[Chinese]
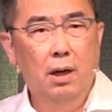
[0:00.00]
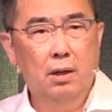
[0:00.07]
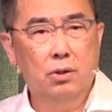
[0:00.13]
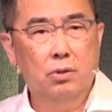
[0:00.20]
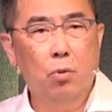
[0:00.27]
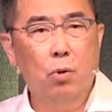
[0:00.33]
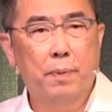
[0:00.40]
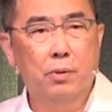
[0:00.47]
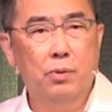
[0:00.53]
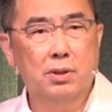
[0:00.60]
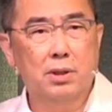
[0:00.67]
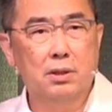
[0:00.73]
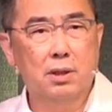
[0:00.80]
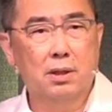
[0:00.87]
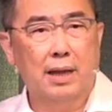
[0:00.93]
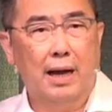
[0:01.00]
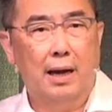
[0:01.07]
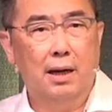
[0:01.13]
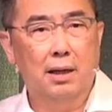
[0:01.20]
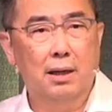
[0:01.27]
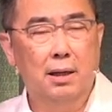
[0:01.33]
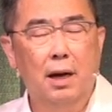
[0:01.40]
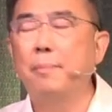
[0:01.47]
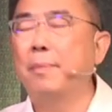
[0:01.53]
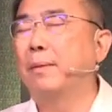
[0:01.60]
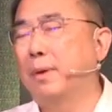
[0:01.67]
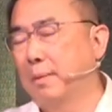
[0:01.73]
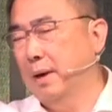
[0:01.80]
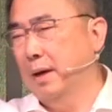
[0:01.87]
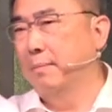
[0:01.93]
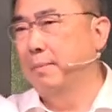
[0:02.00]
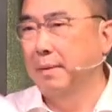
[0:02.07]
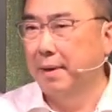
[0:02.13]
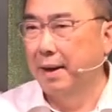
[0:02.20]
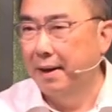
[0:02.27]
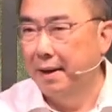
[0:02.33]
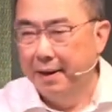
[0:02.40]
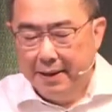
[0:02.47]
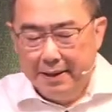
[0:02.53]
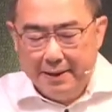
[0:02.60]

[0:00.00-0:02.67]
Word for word: 你说我被我先生打了啊？没有没有没有没有没有。